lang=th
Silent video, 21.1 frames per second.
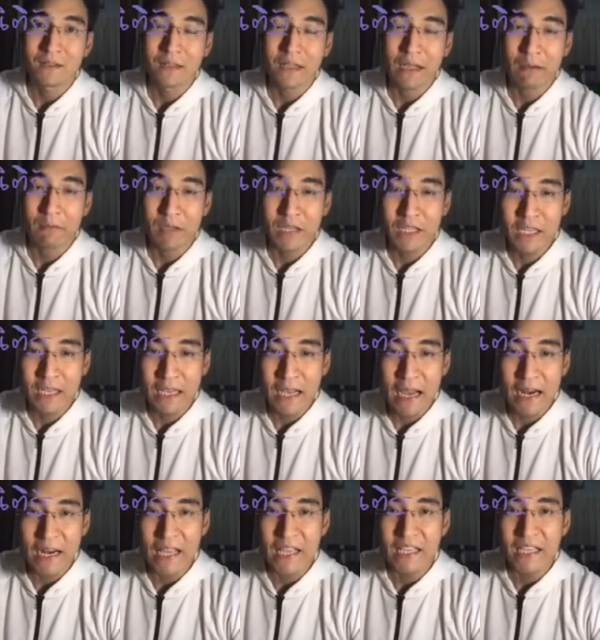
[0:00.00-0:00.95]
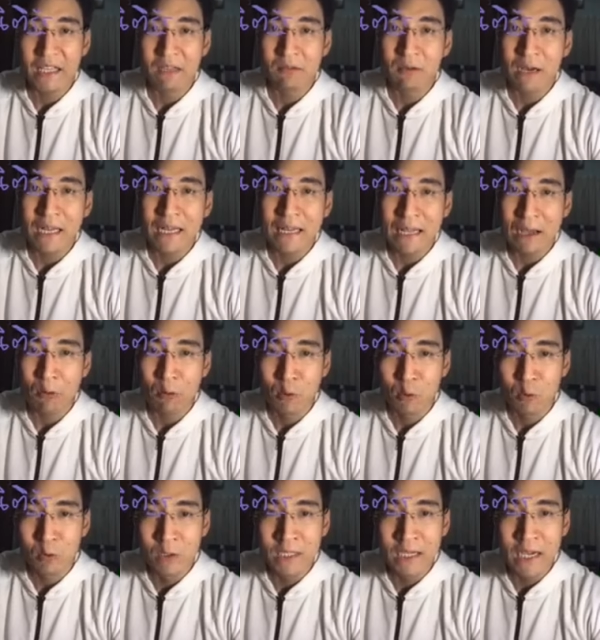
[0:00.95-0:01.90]
นะวิธีการให้คิดว่าเรา
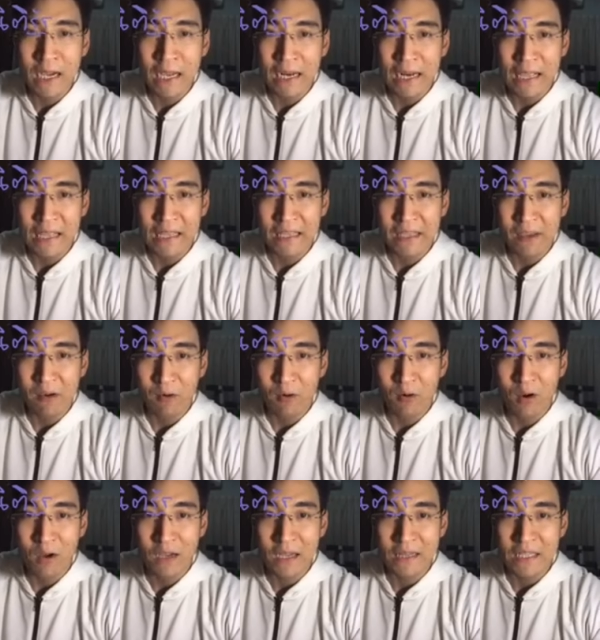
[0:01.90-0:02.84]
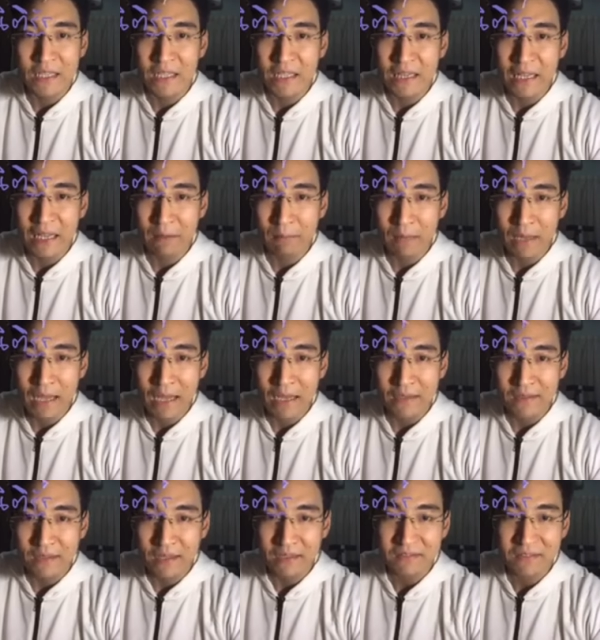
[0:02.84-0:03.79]
รู้เรื่องอะไรเกี่ยวข้องกับนิติรัฐบ้าง
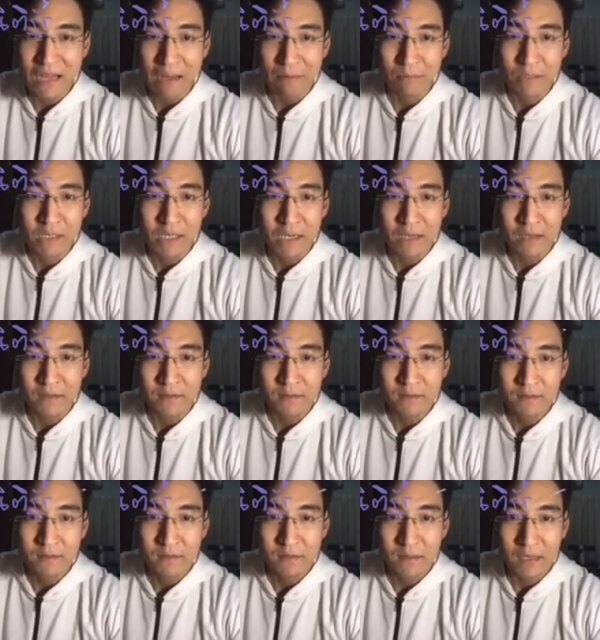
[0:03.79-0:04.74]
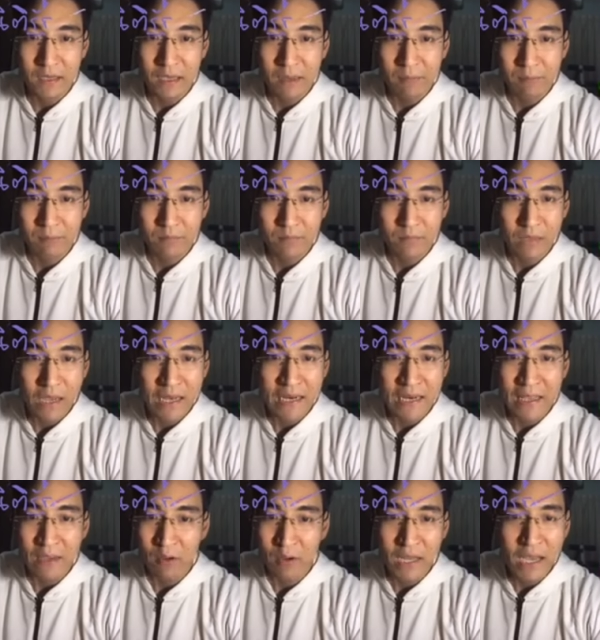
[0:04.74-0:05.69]
สักสามเรื่องนะครับ อะ
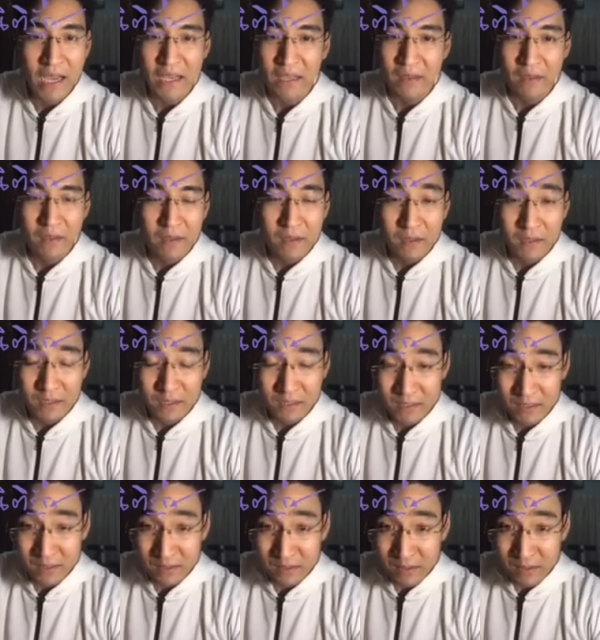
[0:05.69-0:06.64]
ไรก็ได้คือ